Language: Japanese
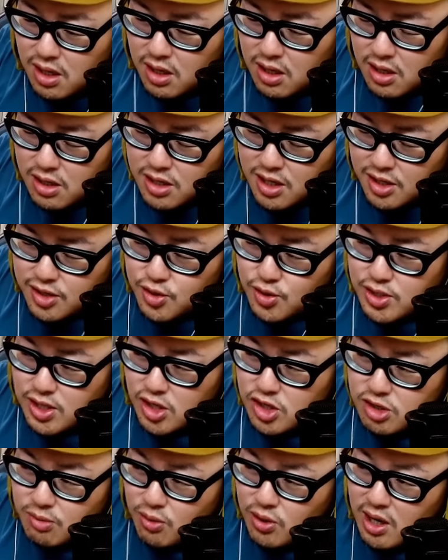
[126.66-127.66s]
さ、野球
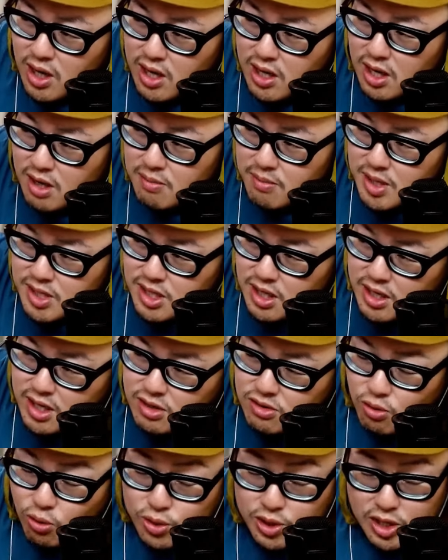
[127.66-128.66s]
選手も海外、
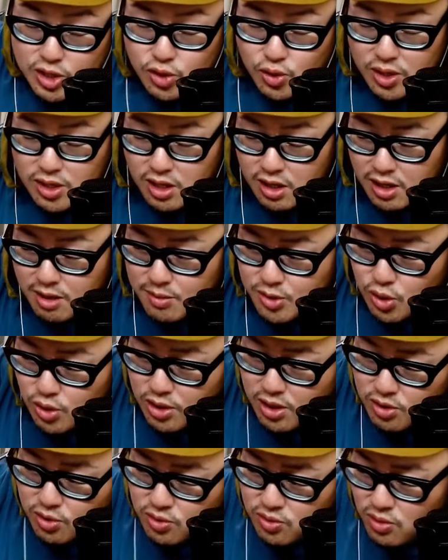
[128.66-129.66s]
メジャーリーグ、大谷翔平なんかもそ
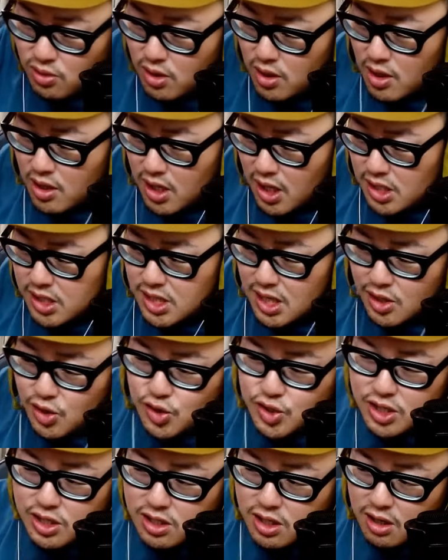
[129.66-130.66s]
うだけど、活
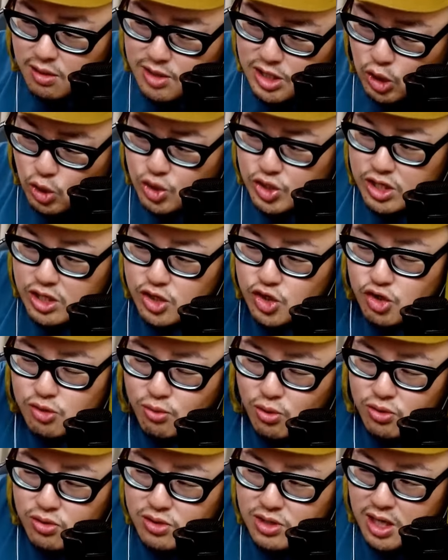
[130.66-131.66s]
躍してさ、そっちに注
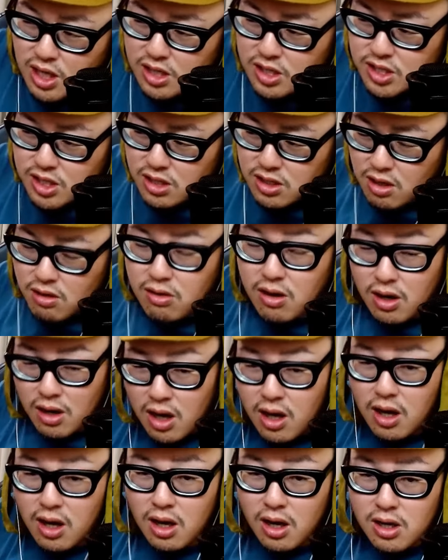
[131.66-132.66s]
目がいっちゃってるか
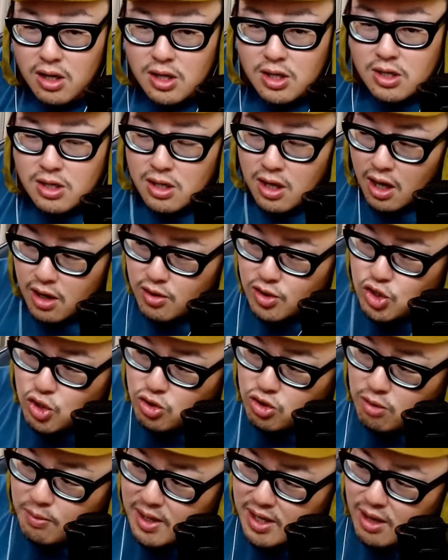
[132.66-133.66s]
ら、あの、
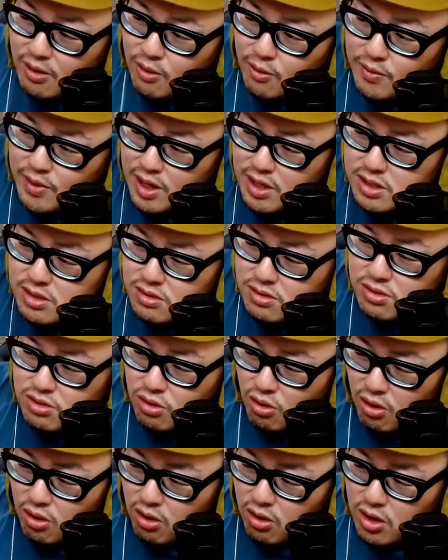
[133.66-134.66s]
ちょっと巻き込んだりする
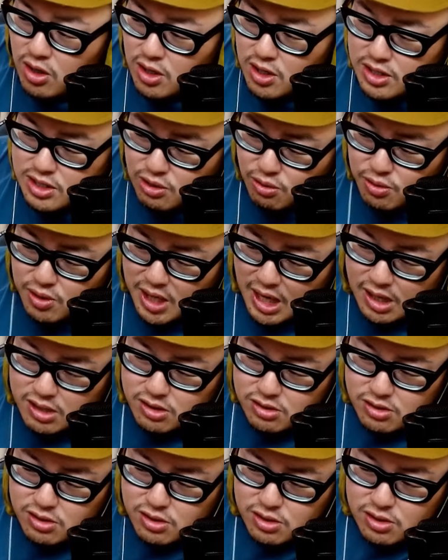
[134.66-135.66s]
と、その
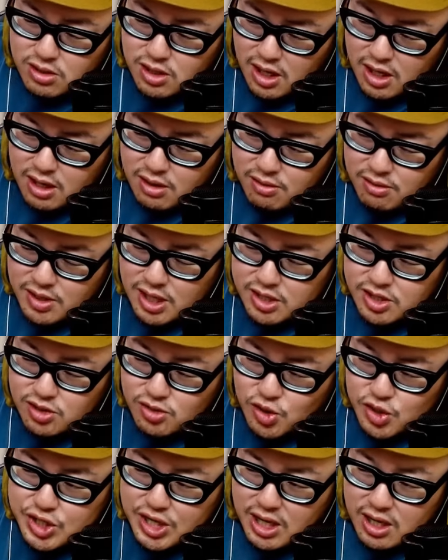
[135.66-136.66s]
各、あの、野
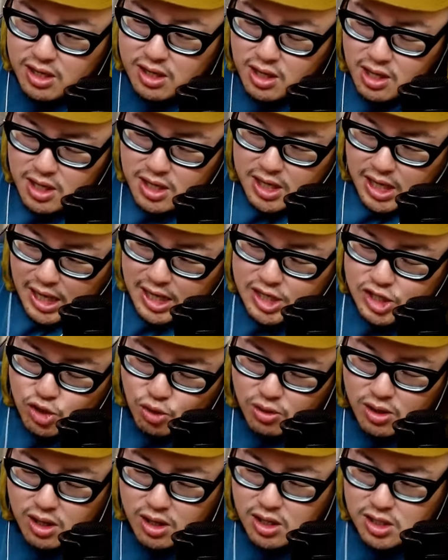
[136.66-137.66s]
球の試合会
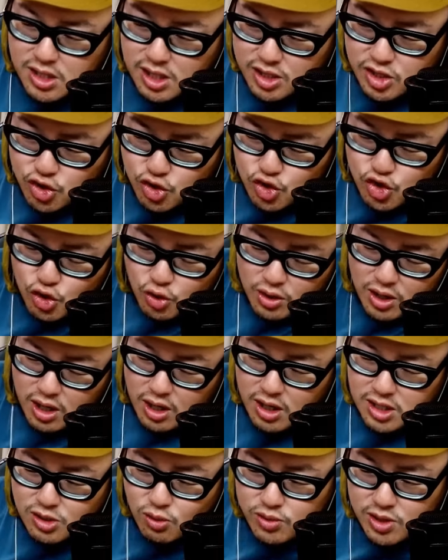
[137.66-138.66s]
場なんかさ、球場
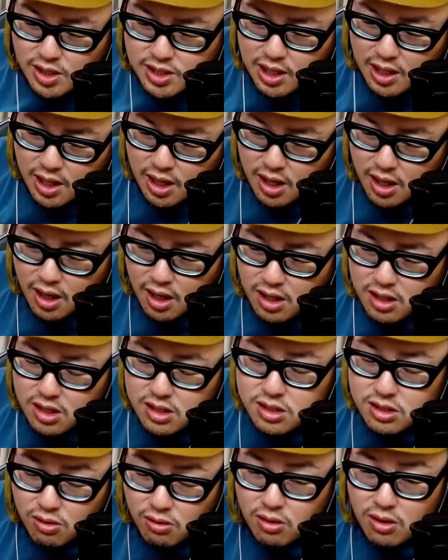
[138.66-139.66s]
なんかさ、お客さんガラガラ
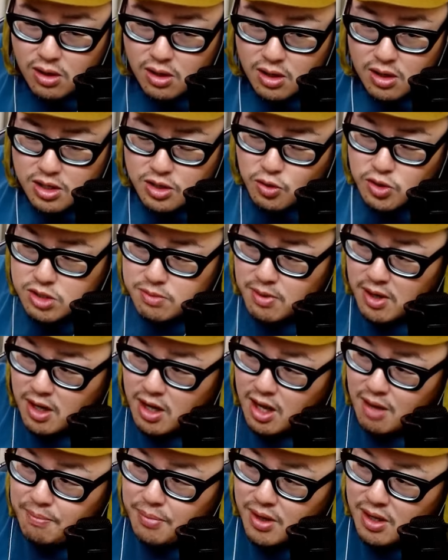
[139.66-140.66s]
ですよ。広島
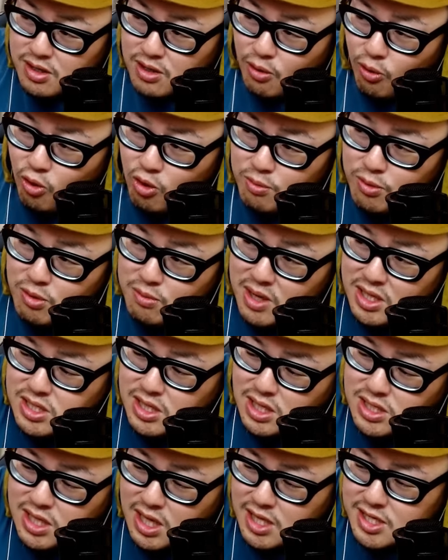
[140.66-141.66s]
カープなんてホームの
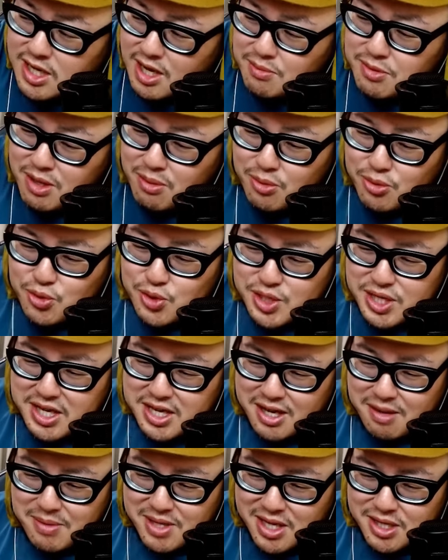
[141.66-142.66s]
松田スタジアムでも空
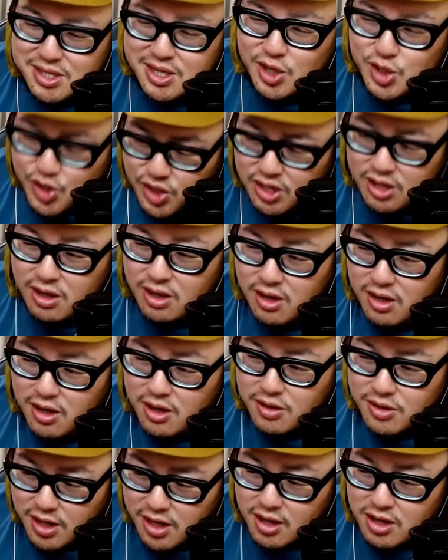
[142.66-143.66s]
席が目立つらしい。
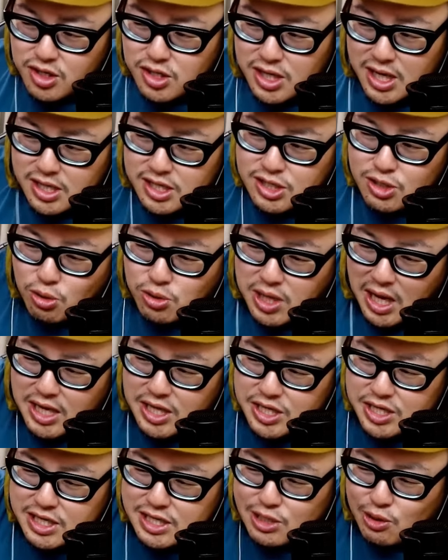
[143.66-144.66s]
ね、9月の
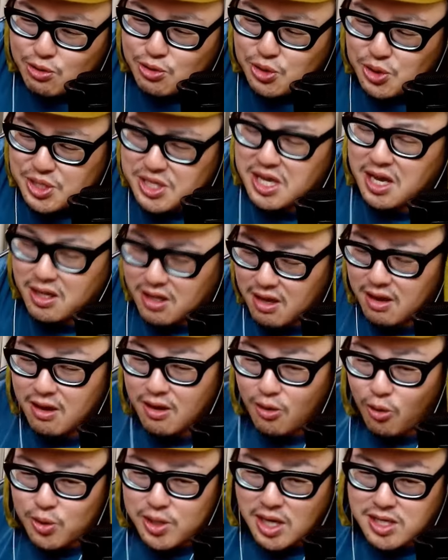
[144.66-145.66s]
大失速のせいで、
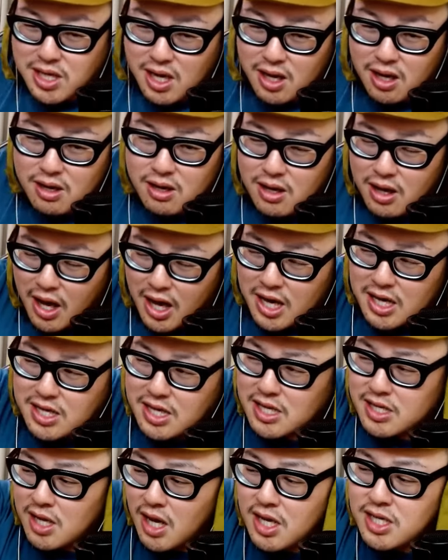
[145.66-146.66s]
お客さん空
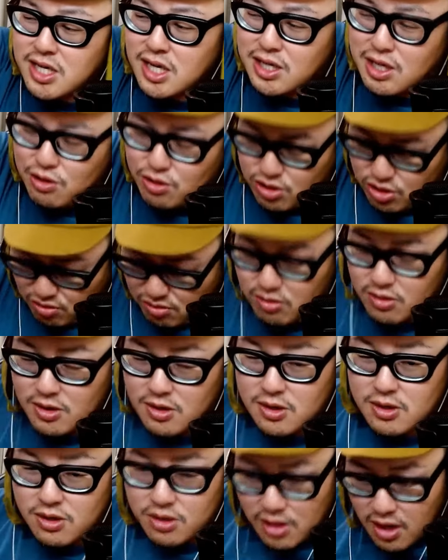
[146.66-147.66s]
いて、空いちゃってるっていう。
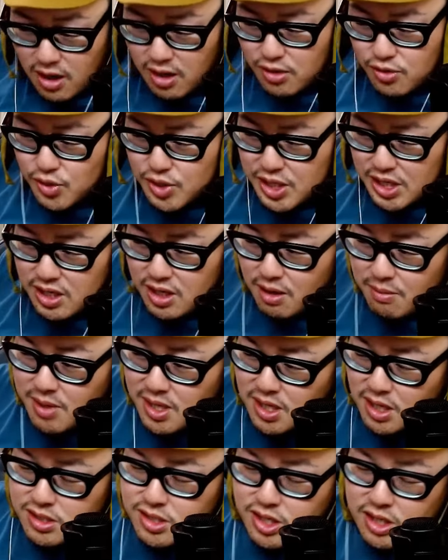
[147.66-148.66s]
ね、空席が
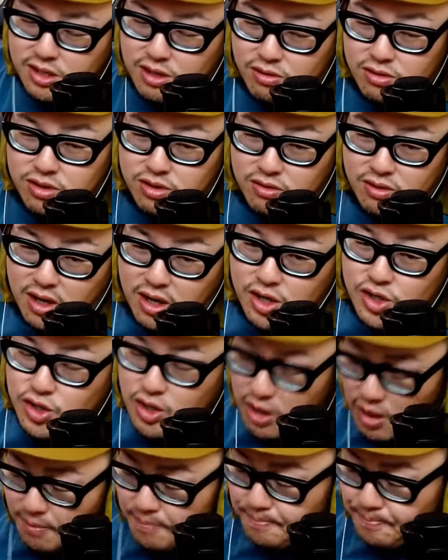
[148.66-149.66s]
目立っちゃってるっていう
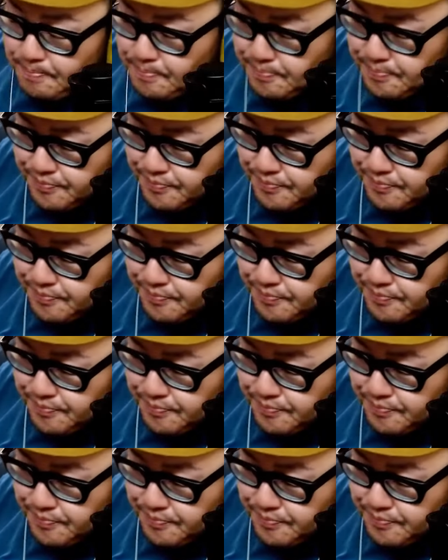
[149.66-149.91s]
話でね。